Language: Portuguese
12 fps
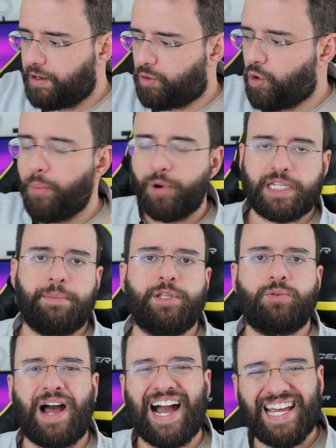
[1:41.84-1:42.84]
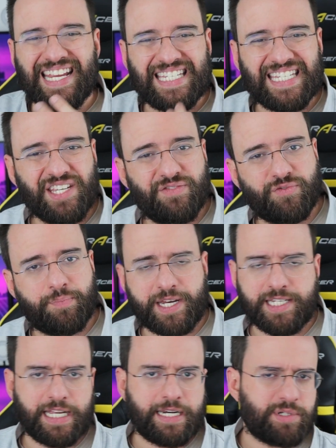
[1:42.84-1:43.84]
comportamento agressivo.
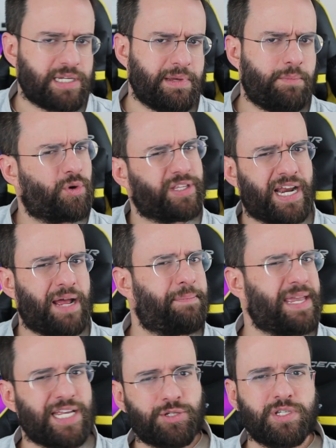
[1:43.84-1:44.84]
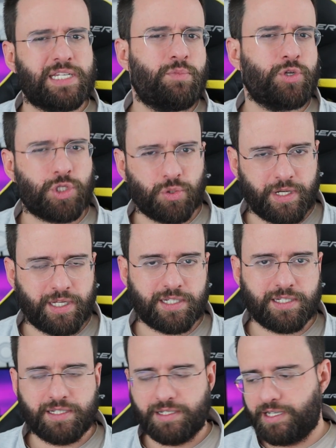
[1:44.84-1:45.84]
Parecia que ele não sabia moderar bem as suas
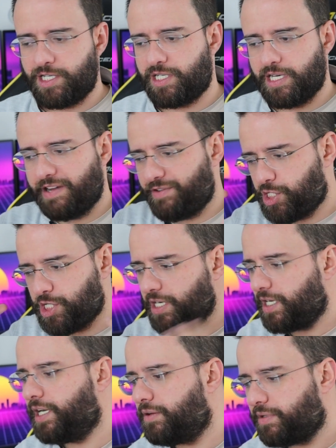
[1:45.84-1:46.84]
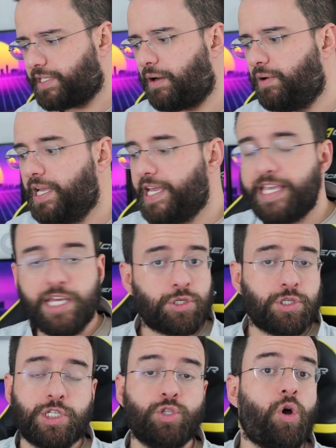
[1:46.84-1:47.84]
emoções, né? chegava xingando e tal.
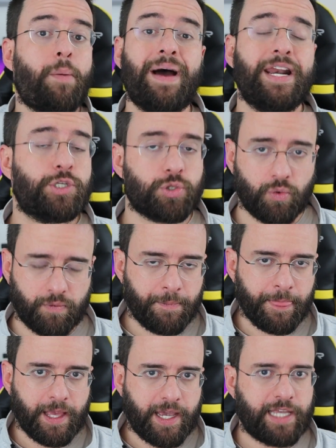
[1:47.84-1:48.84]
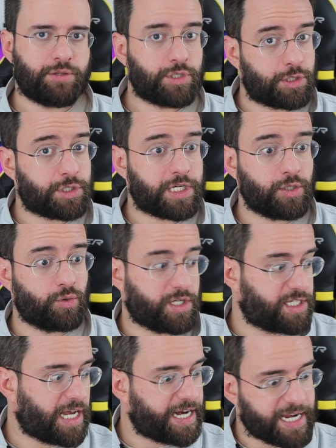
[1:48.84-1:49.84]
Isso se normalizou entre os seus
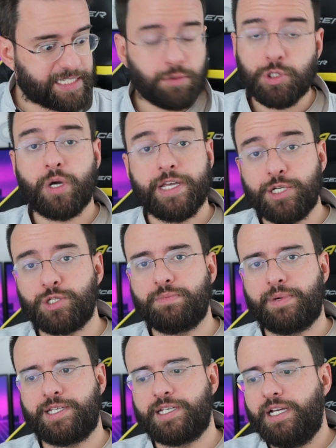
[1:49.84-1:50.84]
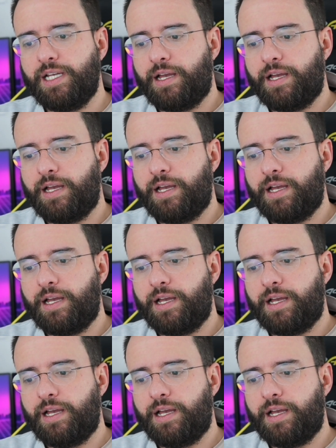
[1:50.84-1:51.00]
seguidores. E aliás, não só isso, mas